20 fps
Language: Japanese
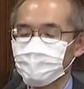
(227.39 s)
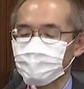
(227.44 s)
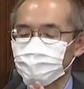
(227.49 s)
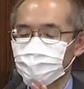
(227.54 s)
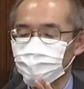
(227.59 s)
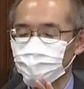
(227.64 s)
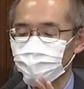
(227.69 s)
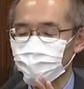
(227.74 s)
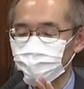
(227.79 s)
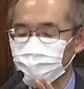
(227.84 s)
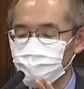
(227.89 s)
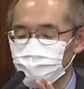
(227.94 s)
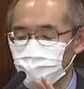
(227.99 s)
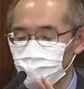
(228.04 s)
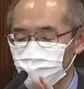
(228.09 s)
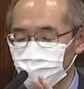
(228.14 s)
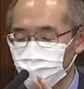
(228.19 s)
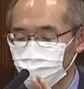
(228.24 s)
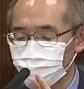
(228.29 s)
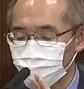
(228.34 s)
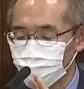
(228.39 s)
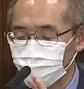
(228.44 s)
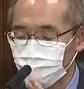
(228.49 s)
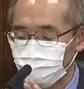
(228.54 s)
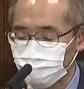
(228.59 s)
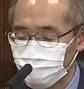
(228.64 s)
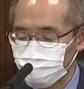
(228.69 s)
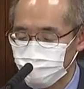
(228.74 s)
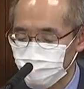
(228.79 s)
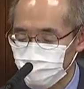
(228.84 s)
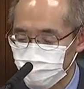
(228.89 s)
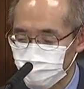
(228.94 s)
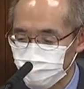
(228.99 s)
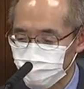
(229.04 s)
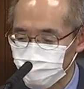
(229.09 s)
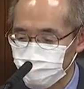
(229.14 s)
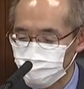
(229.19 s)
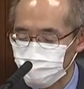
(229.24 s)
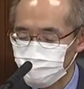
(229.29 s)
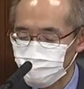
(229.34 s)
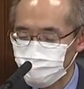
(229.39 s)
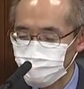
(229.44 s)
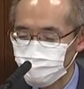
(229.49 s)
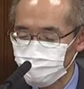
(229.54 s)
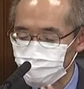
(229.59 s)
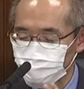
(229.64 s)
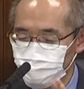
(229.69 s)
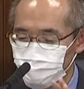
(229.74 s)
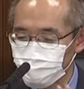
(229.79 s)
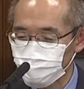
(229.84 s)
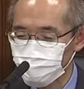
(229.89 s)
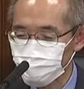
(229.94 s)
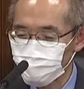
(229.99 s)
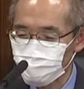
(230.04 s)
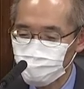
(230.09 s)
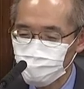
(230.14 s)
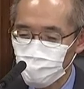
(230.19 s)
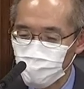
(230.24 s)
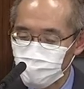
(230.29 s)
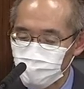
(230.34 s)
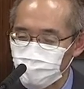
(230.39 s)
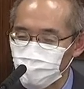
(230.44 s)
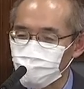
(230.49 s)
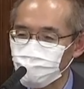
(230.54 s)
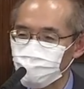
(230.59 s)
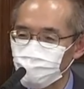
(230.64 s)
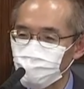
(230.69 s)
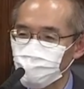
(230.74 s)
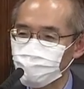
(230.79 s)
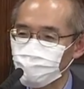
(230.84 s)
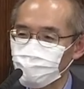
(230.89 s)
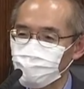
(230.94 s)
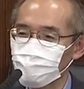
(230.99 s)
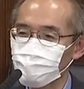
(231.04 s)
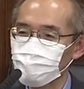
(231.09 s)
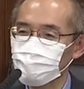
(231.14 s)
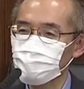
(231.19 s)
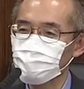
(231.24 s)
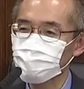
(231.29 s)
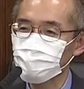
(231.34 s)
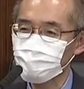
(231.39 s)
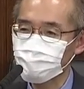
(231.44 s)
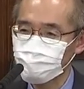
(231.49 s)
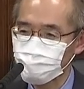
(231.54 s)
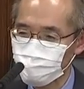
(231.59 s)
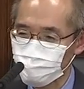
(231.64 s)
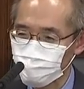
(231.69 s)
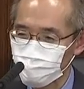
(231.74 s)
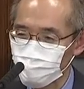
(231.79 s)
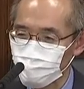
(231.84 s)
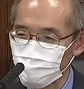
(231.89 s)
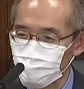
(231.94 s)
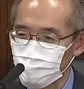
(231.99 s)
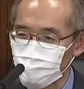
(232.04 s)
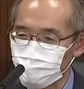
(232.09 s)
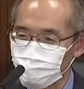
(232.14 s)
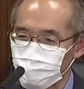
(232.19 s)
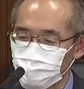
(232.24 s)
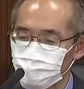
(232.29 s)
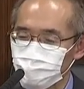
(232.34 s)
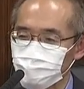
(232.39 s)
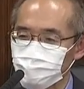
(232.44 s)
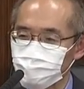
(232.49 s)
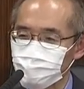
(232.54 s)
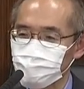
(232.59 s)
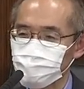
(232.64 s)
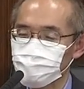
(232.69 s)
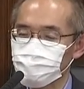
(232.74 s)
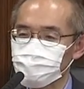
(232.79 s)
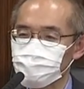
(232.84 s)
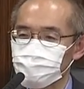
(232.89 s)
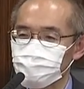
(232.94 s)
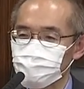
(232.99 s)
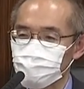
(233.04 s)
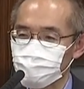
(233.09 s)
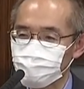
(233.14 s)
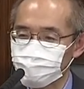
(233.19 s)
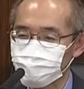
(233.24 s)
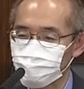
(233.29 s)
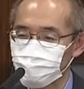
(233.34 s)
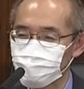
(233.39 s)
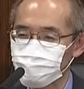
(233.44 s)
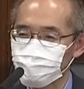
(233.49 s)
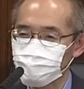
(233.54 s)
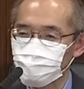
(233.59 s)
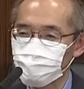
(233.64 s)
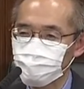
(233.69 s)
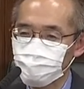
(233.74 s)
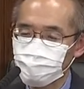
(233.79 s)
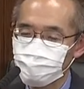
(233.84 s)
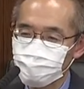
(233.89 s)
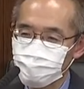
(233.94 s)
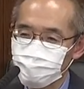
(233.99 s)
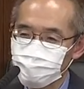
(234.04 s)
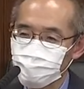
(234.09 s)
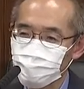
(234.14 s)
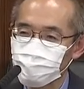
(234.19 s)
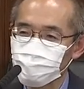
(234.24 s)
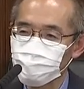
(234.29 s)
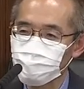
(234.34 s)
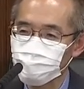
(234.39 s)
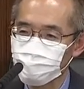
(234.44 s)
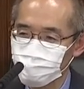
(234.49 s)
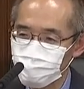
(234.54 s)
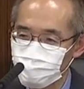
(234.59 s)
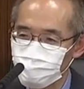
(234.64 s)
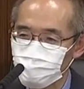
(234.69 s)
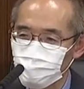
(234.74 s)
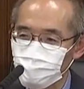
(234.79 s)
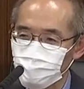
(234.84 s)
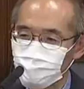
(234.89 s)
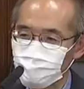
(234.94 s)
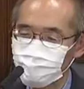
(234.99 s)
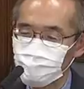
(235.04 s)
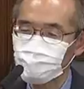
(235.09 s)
でここからが問題でじゃあその都度どう考えるのかということになるとまさにその政府側それから議会側のい